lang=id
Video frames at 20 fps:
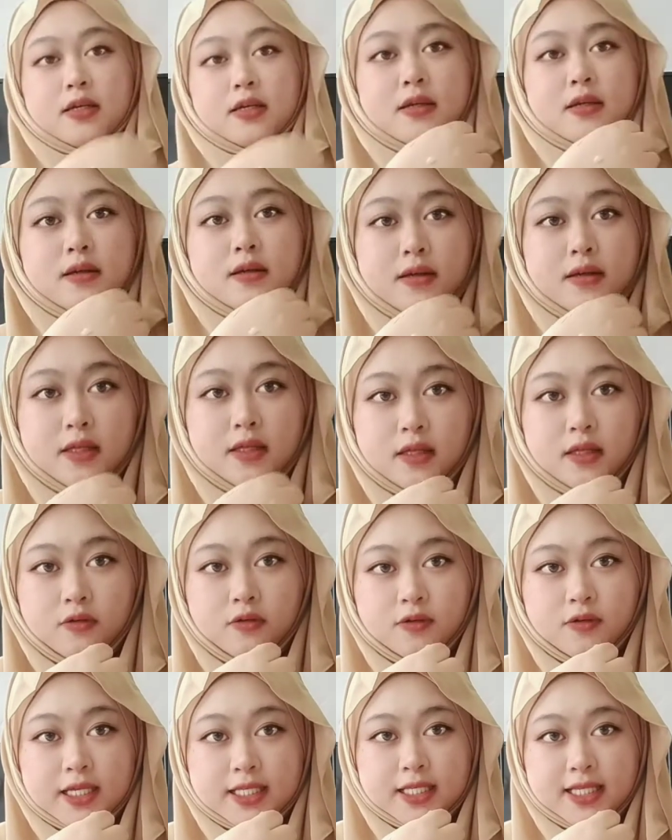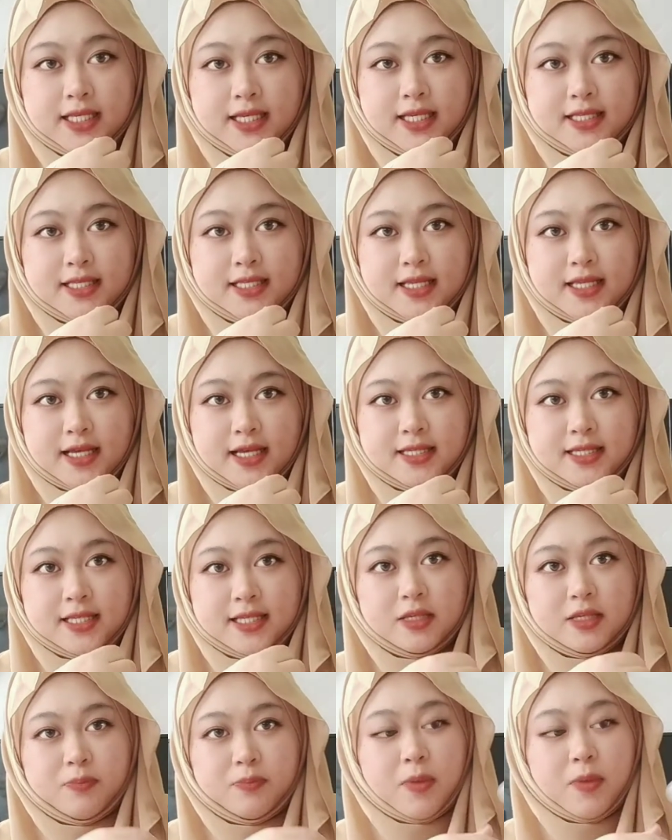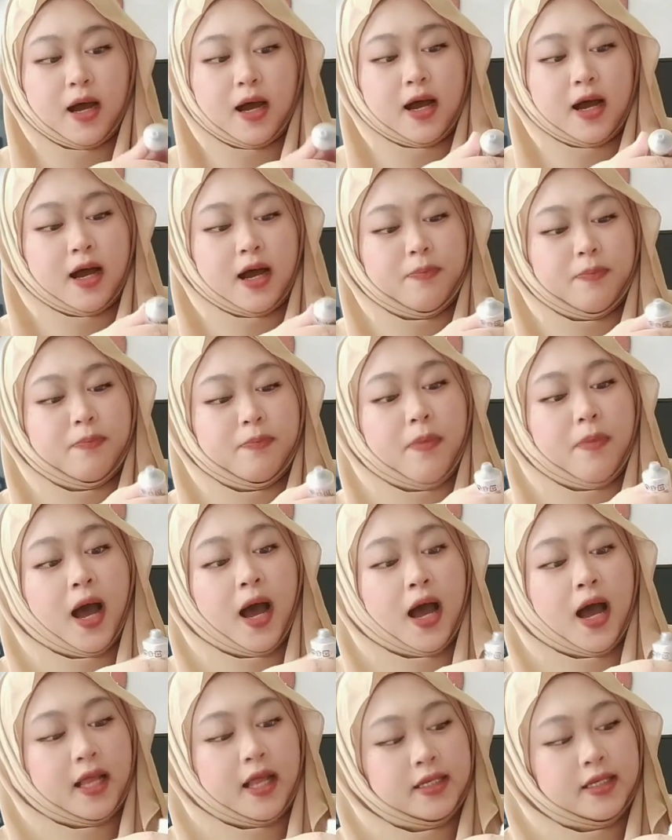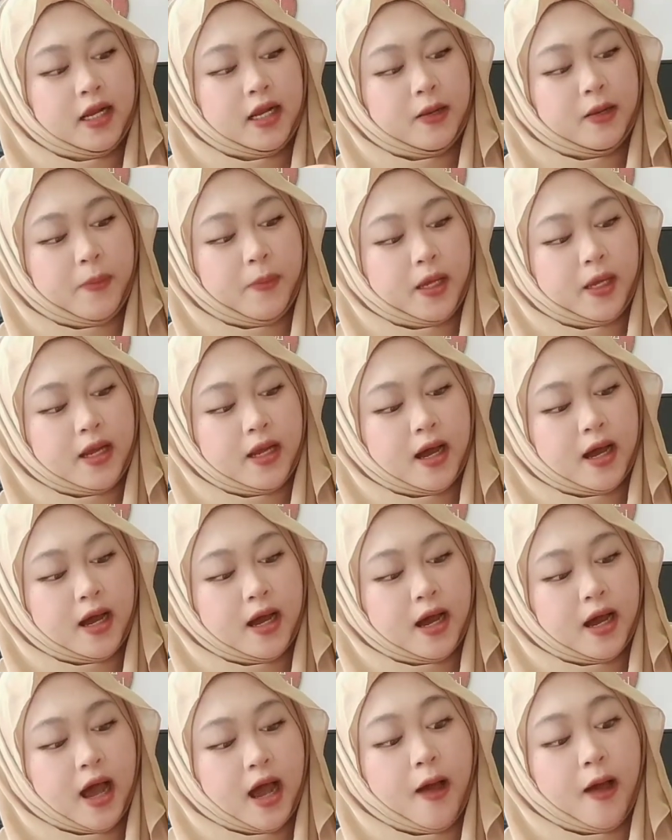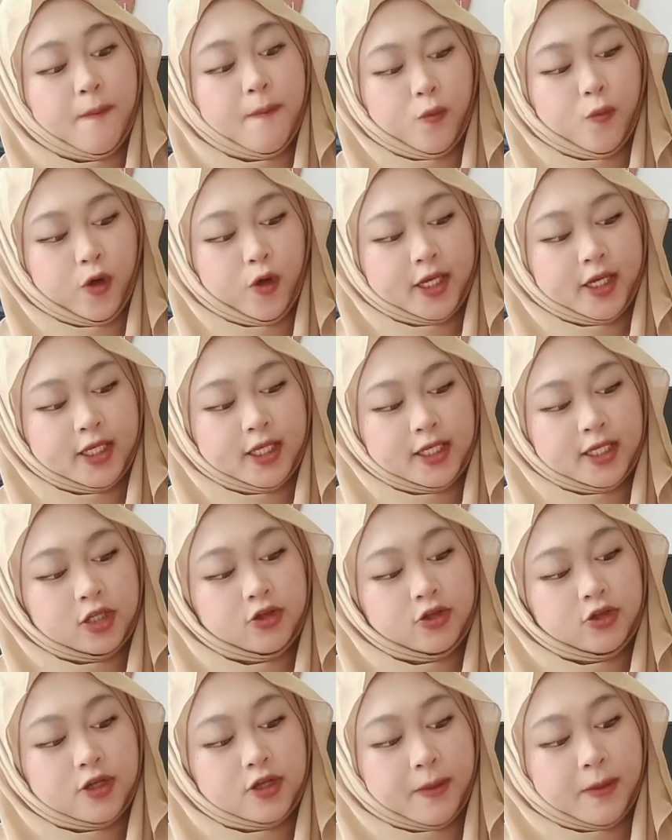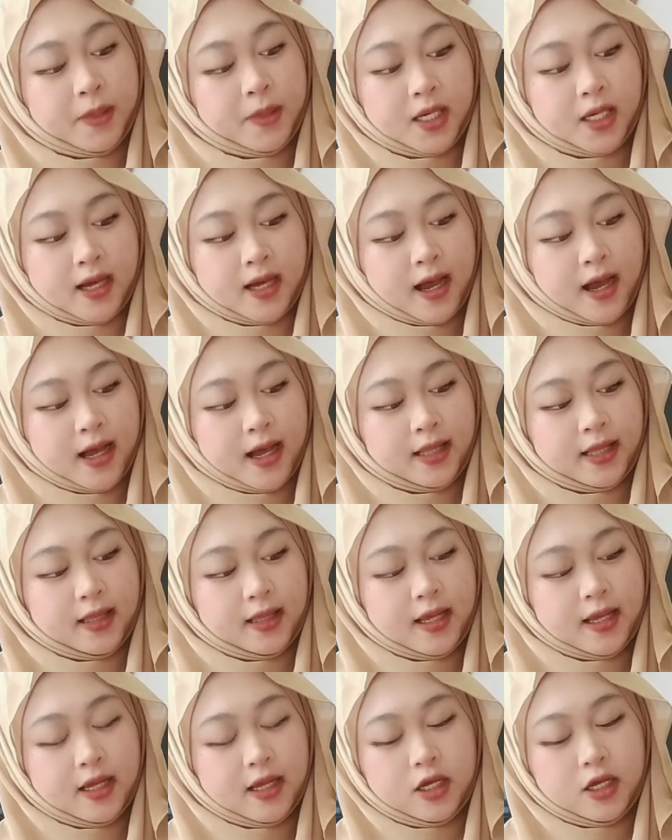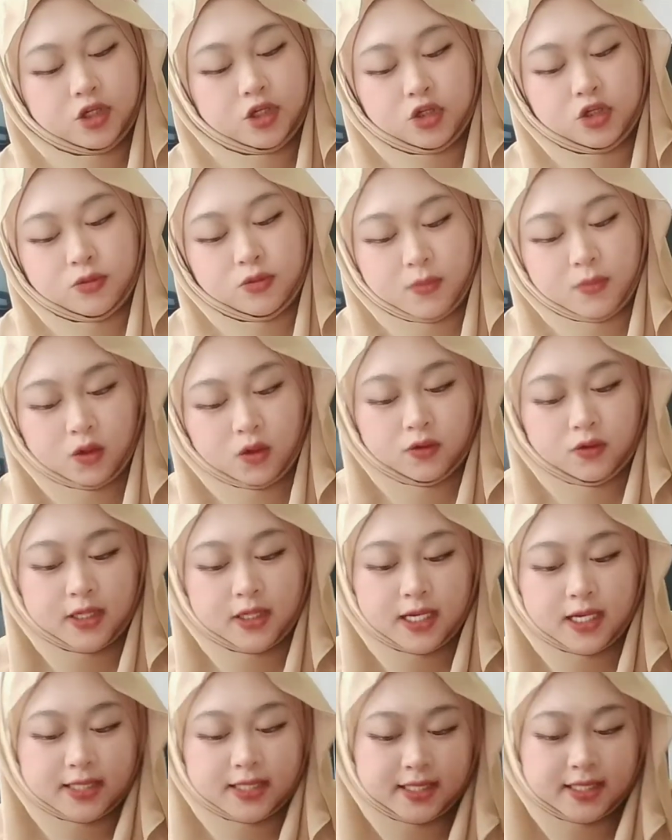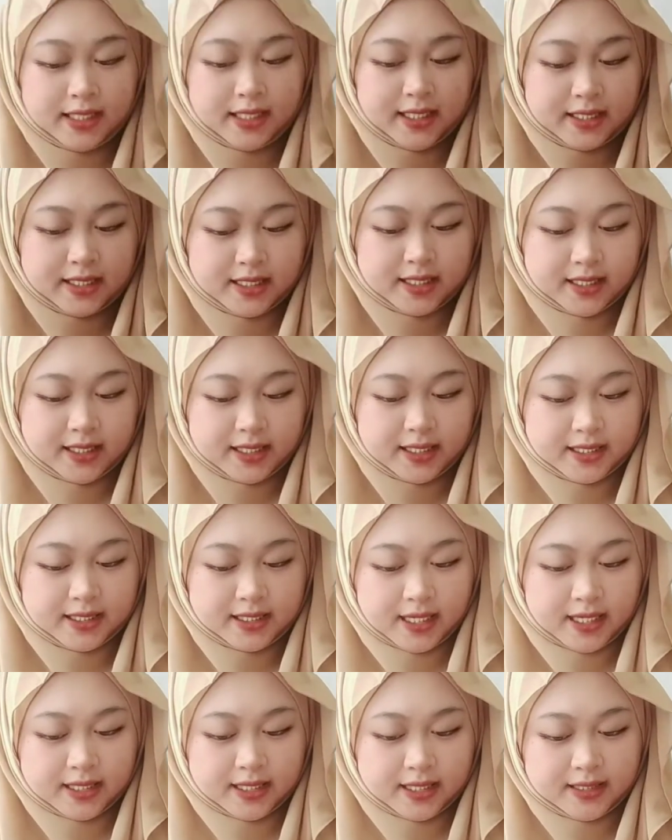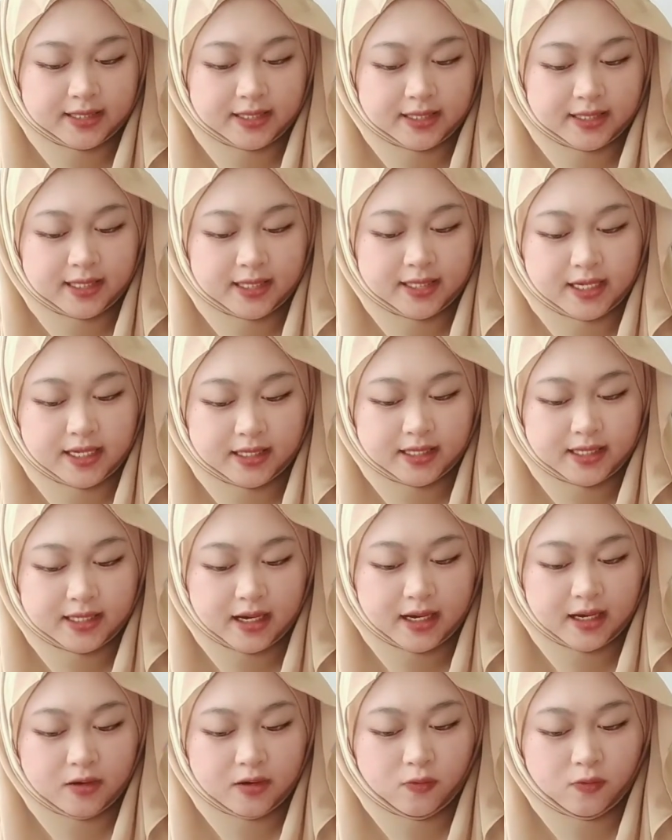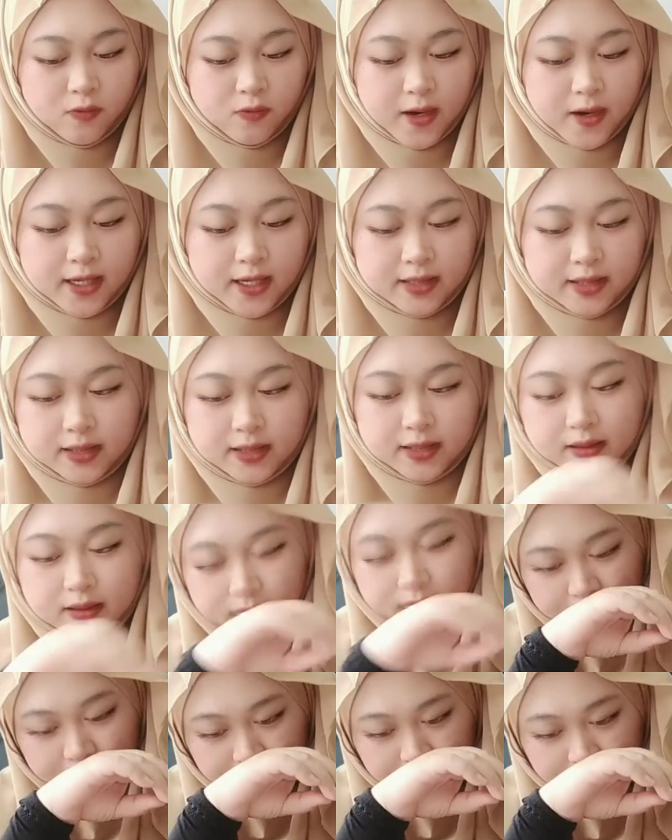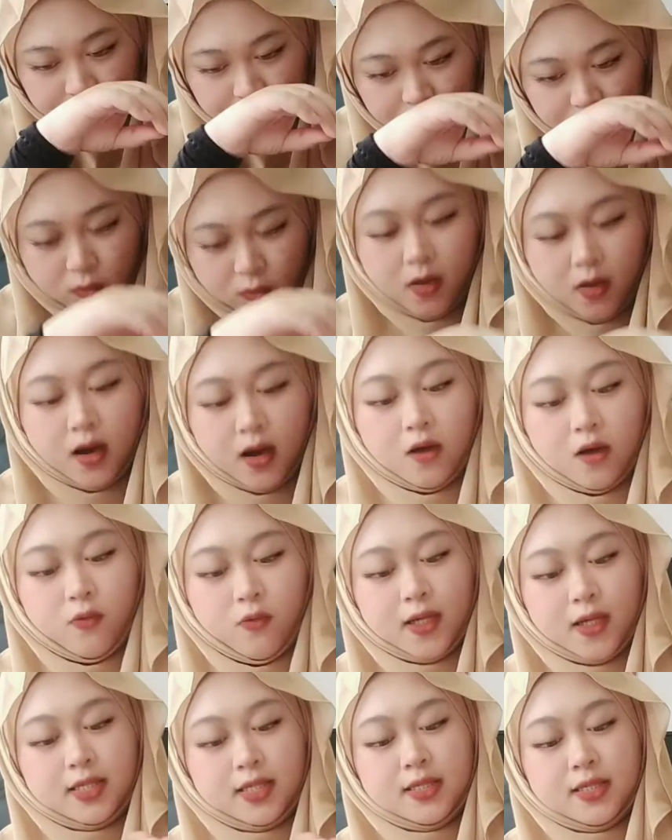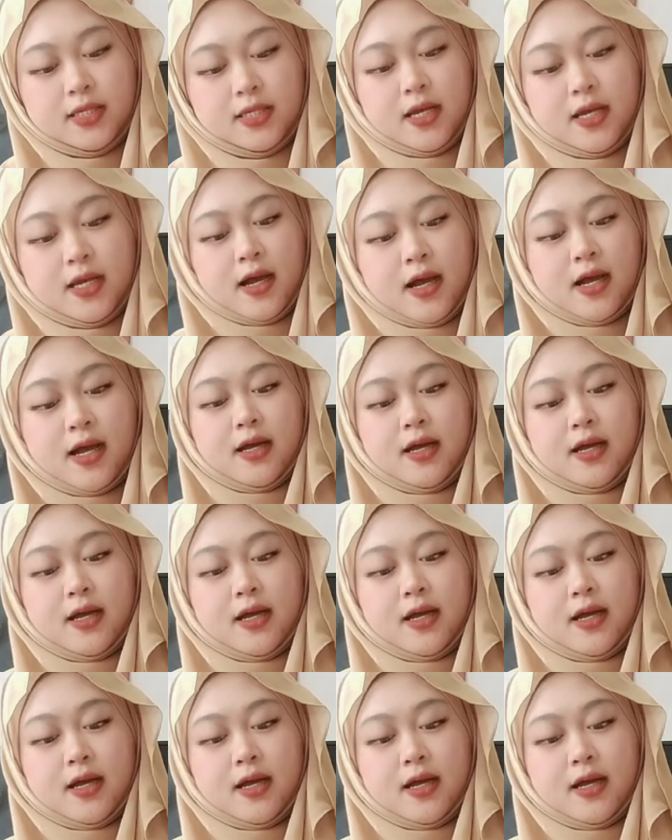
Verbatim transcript: kita guna sikit sahaja sebab bahan daripada Amway ini sudah pekat cuma guna sikit-sikit sahaja dia ada wangi wow wanginya